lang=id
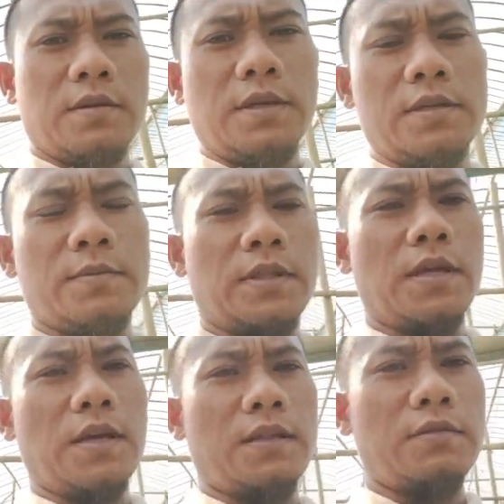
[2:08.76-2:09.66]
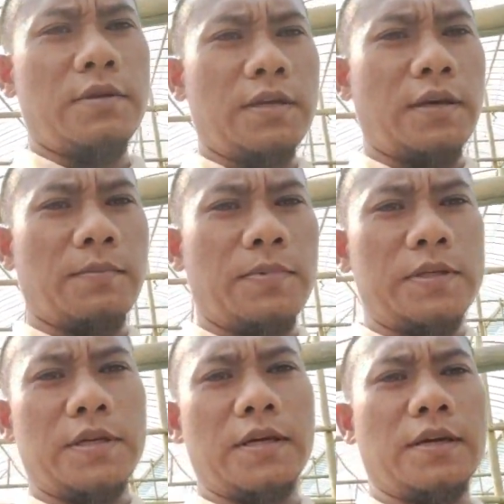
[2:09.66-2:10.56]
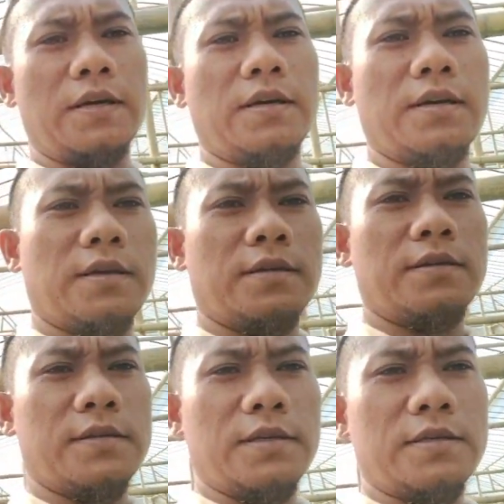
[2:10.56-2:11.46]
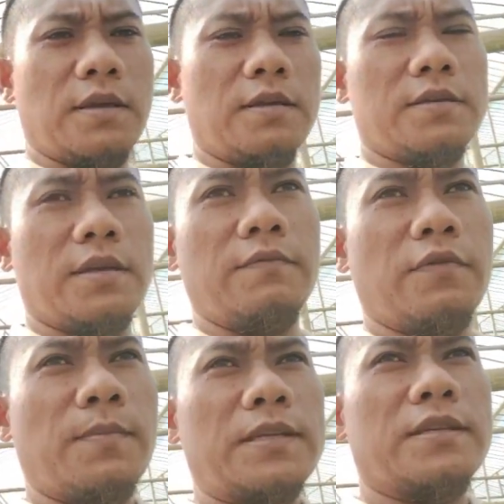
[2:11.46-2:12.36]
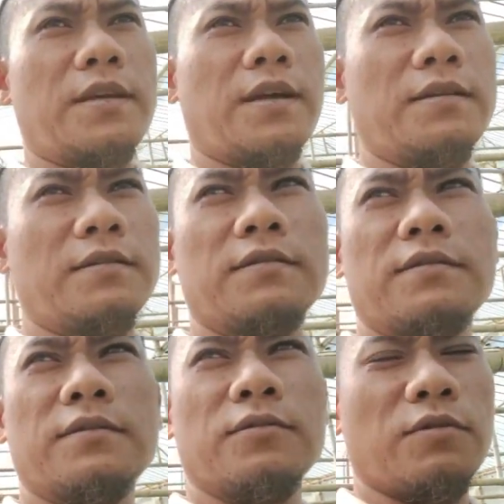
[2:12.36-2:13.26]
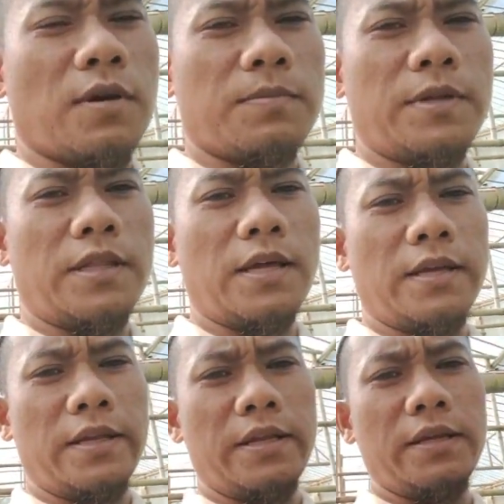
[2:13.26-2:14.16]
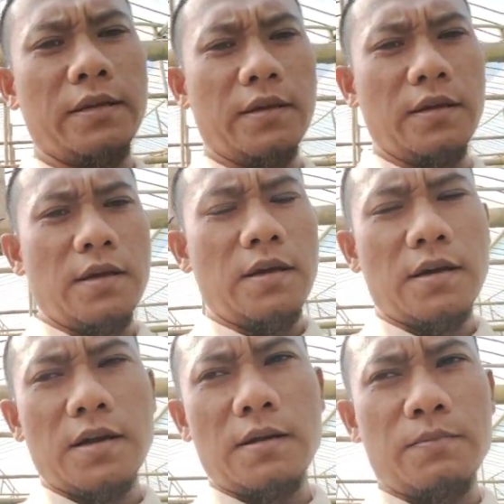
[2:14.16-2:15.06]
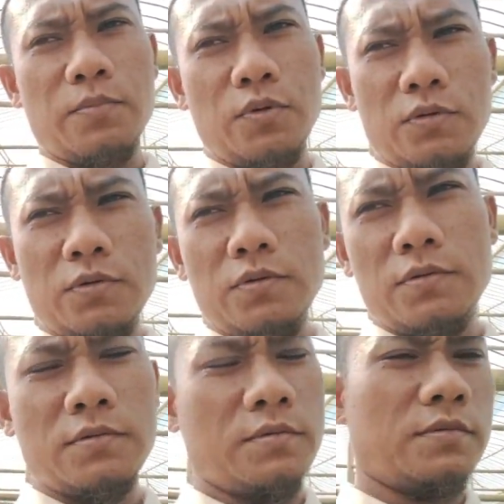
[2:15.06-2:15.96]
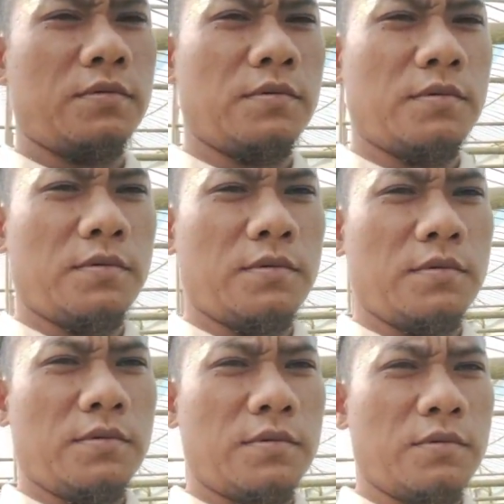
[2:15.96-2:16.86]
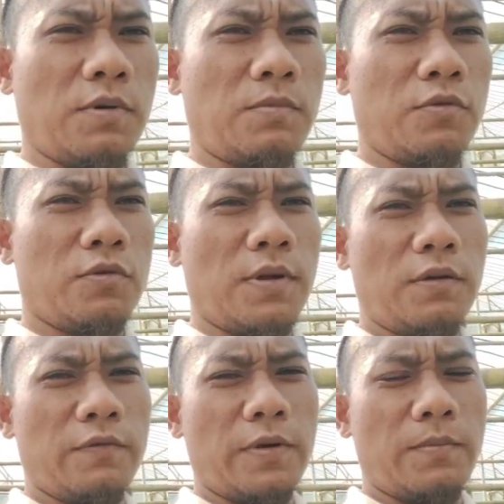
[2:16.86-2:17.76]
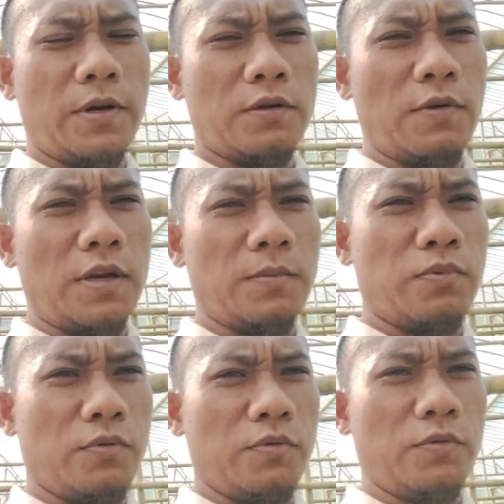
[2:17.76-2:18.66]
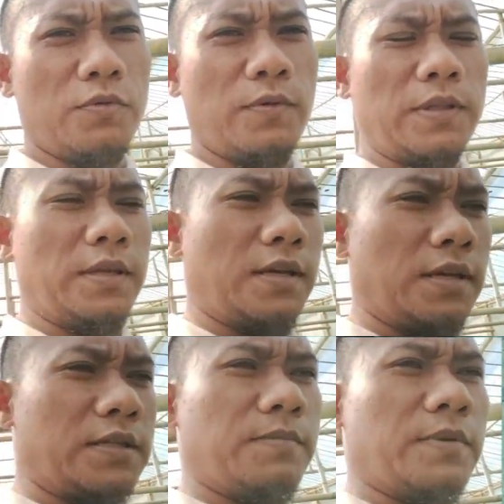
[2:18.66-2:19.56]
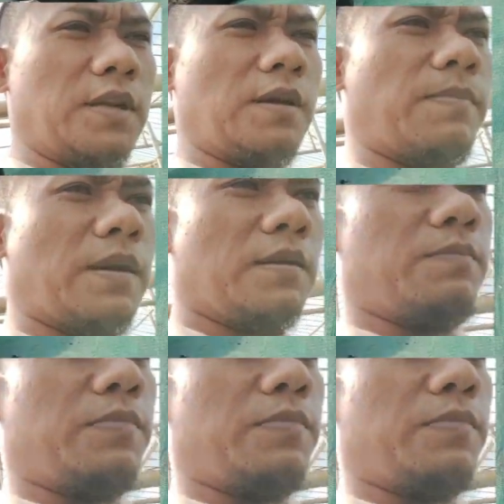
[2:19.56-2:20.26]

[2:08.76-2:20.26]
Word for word: Oke sementara itu ya yang bisa saya, saya informasikan untuk update hari ini Rabu 22 November 2023 jam 8